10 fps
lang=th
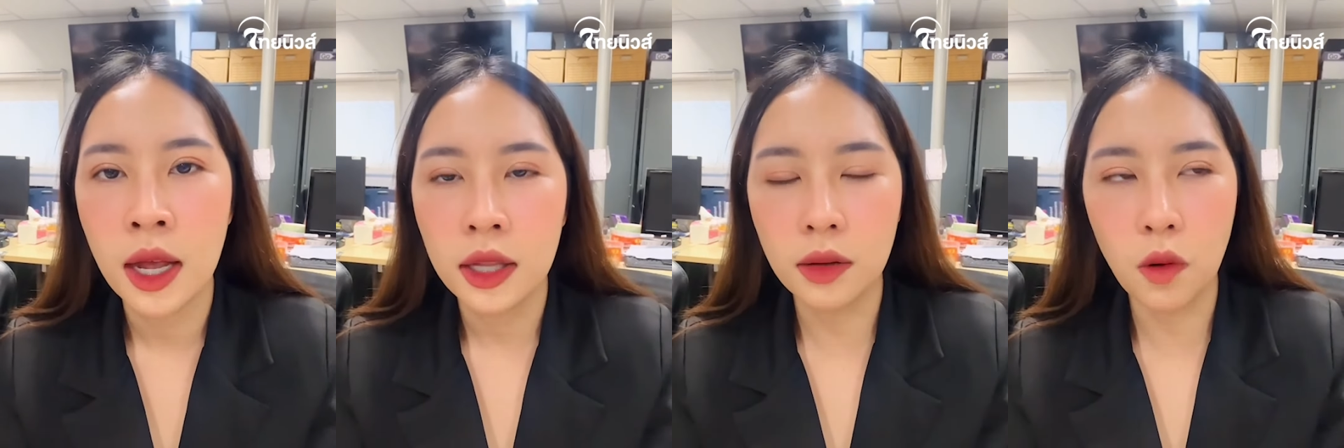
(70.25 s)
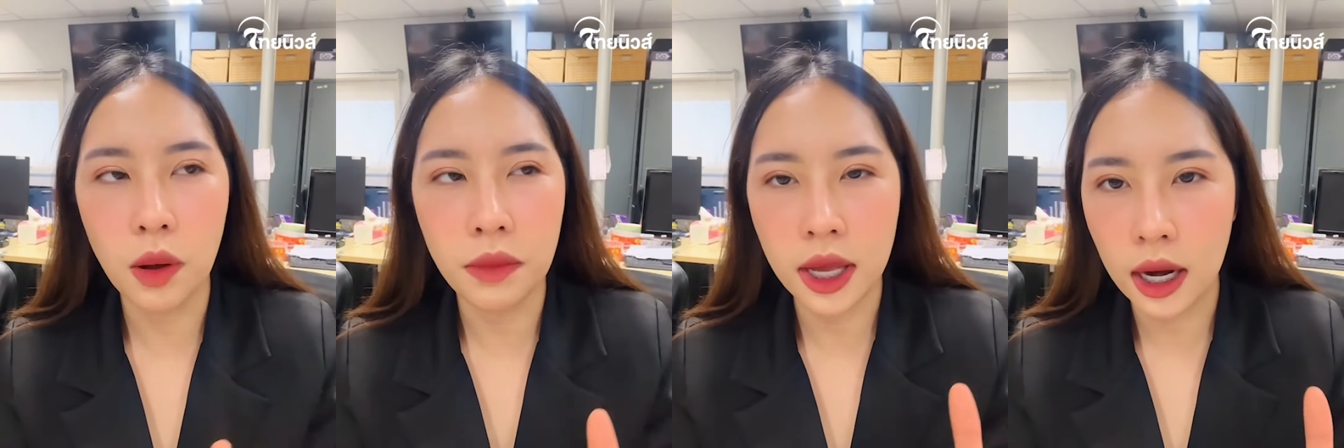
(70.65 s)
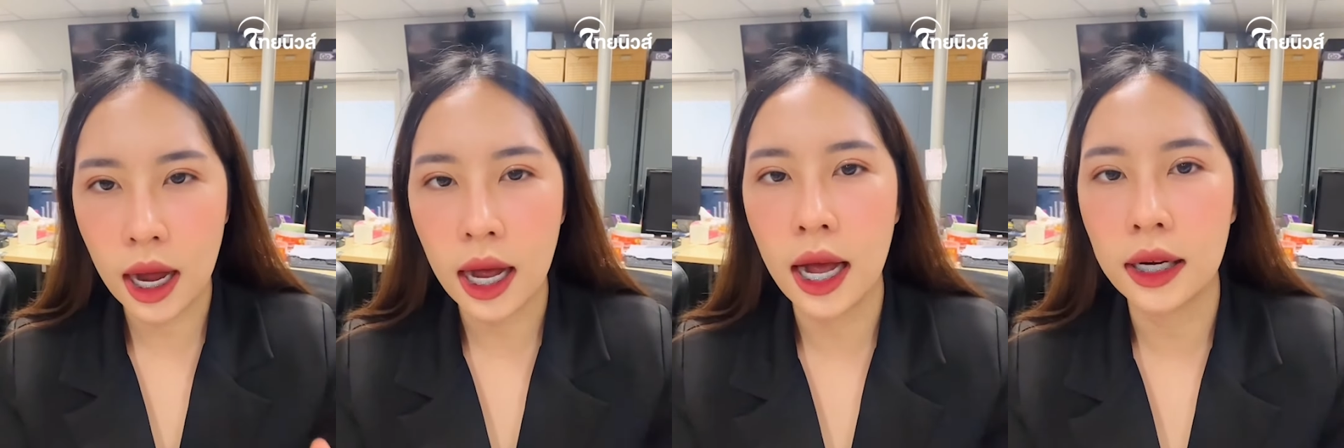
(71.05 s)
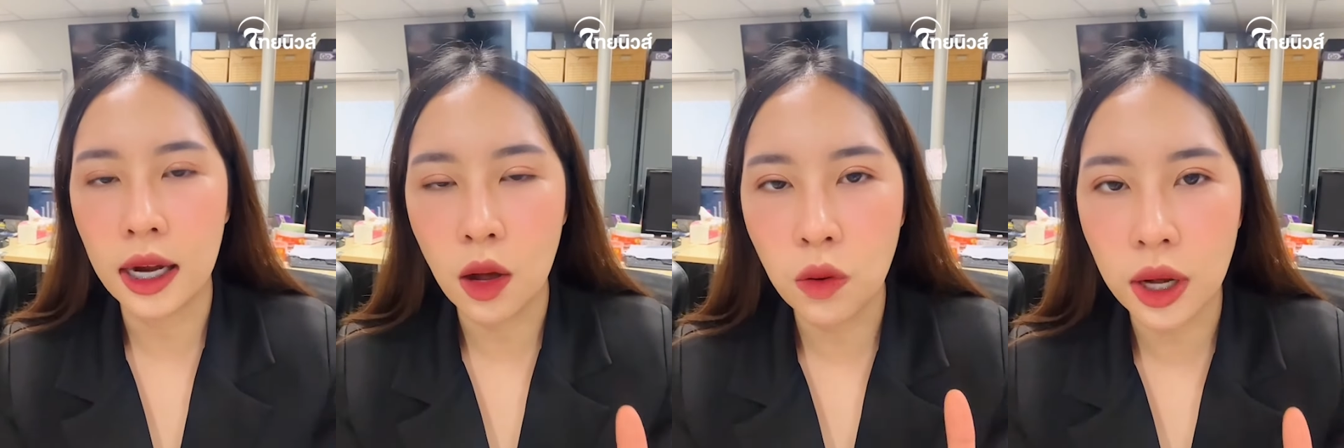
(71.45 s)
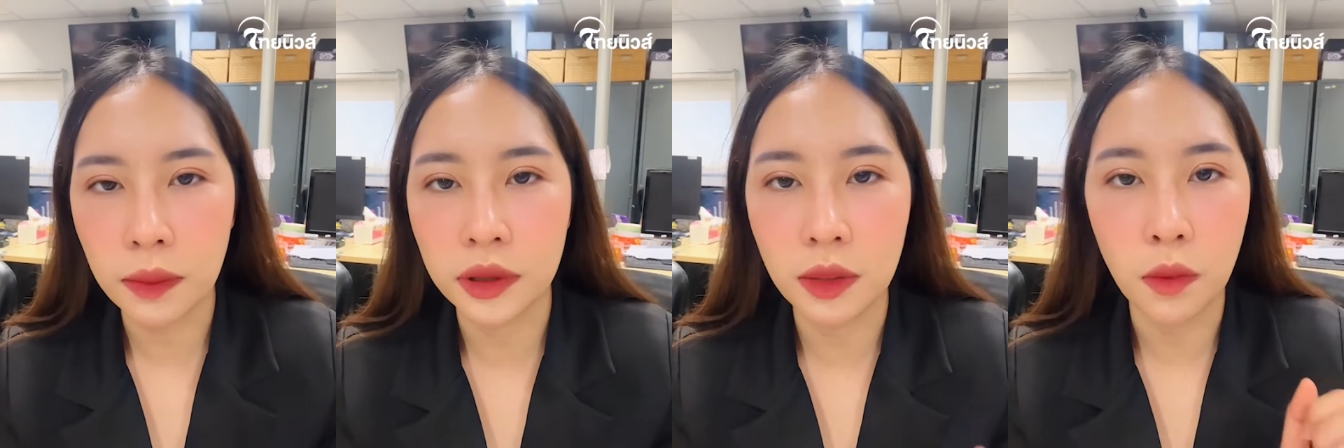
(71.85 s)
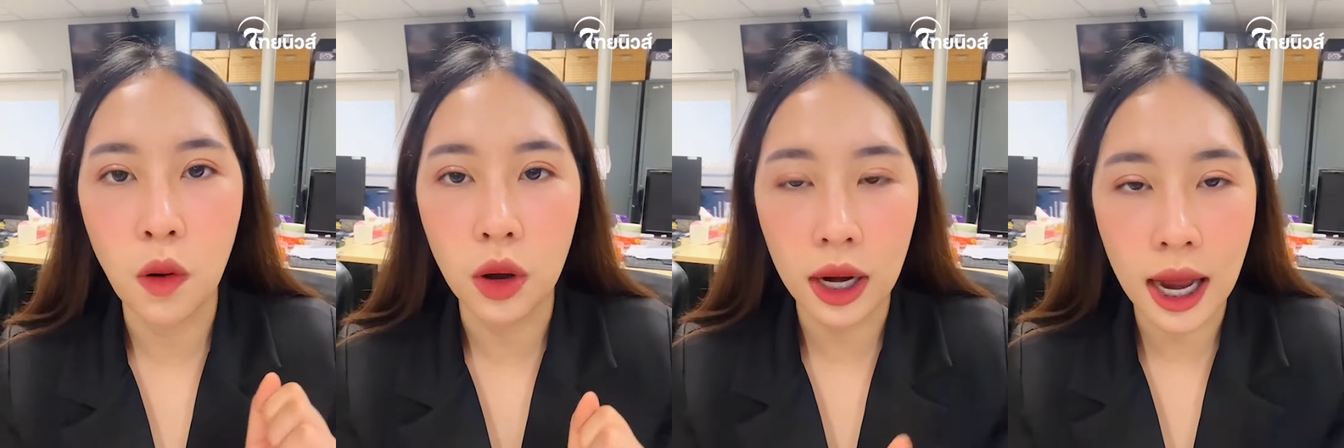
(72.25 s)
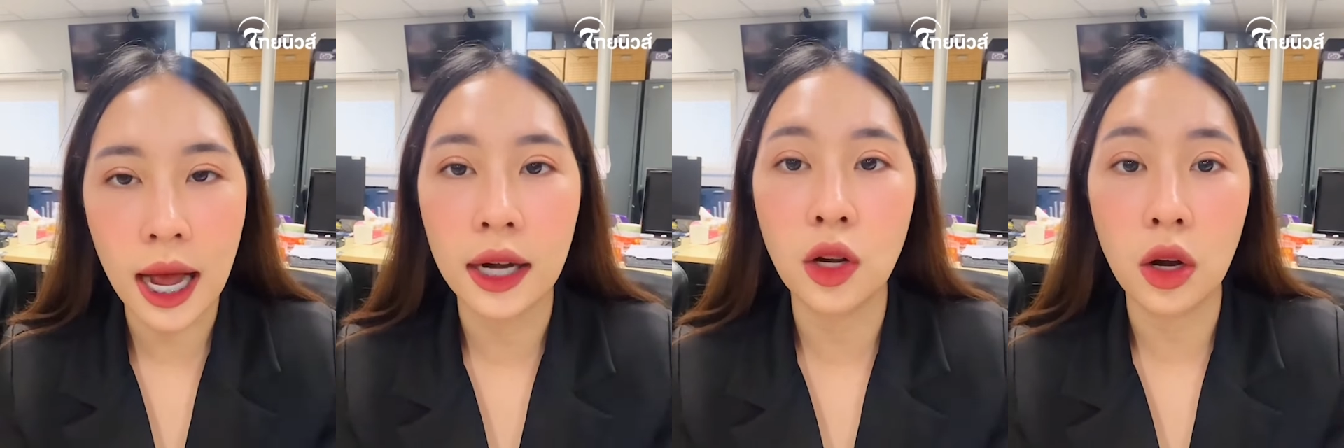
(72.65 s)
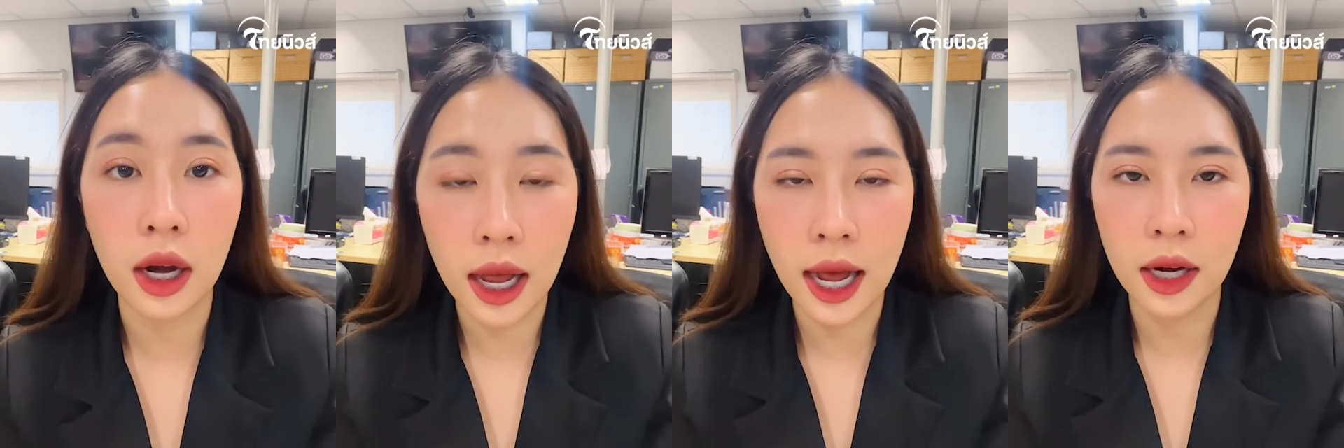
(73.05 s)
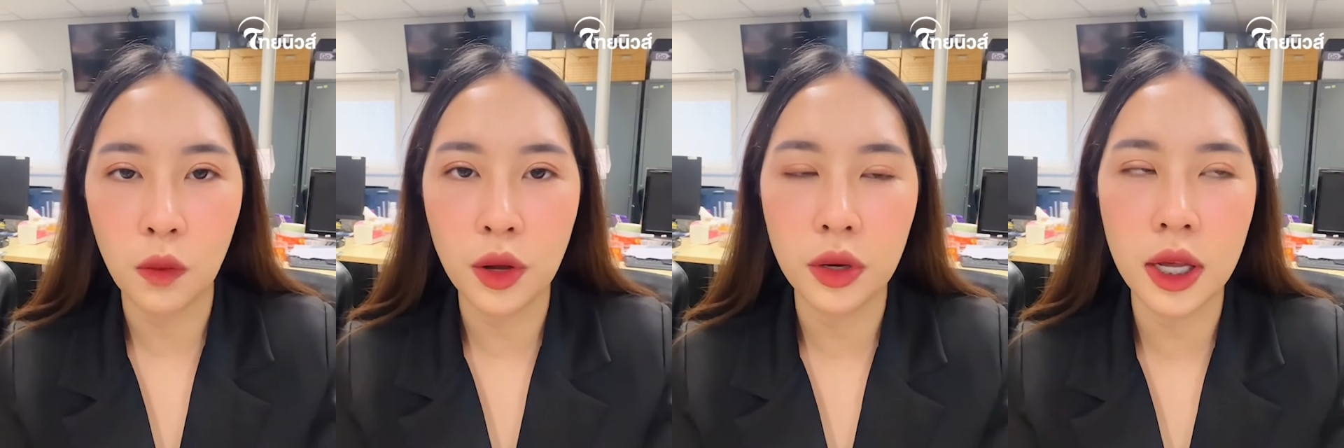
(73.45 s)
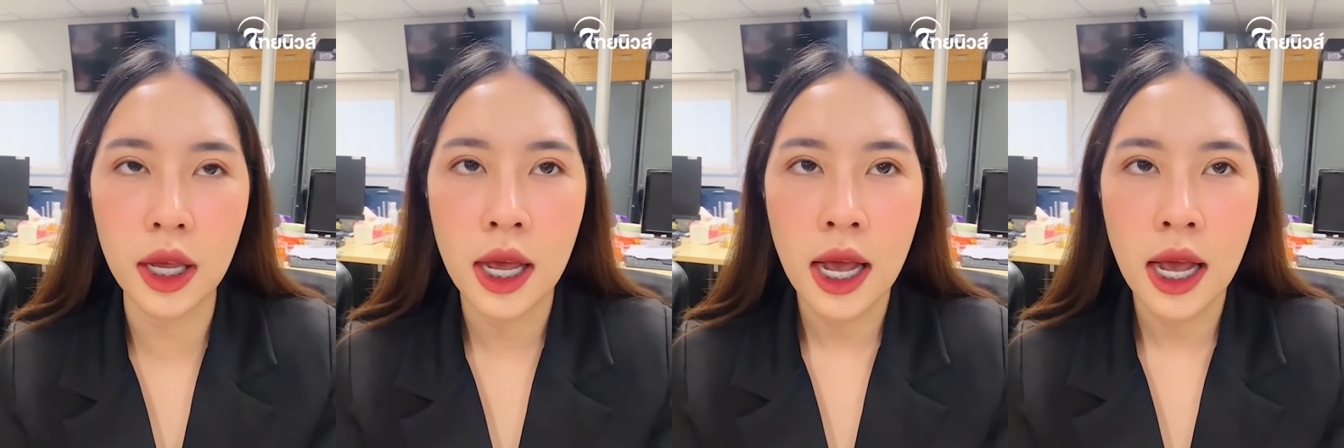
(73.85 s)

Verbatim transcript: ต้องบอกว่ามีราคาเท่ากับสิบหกล้านดอลลาร์หรือว่าอยู่ที่